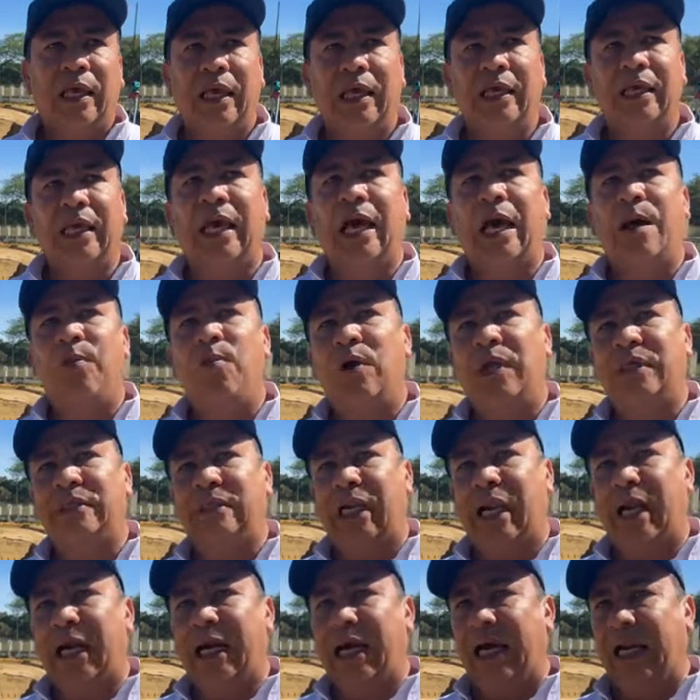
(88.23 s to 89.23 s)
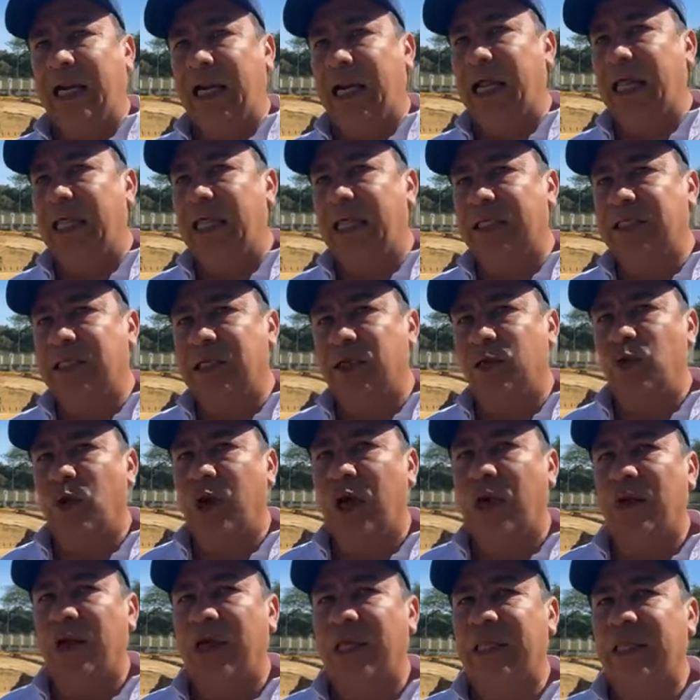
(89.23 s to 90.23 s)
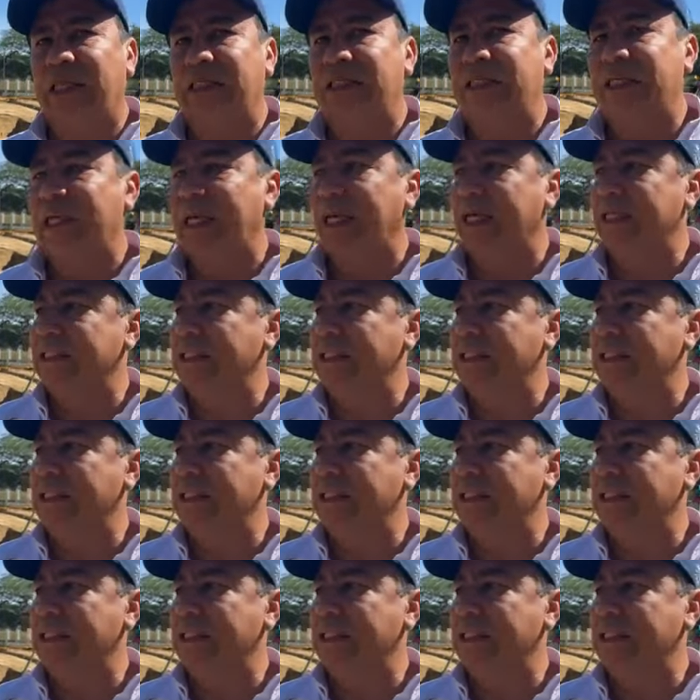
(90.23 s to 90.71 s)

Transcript: y llegamos hasta la carrera 19, es decir,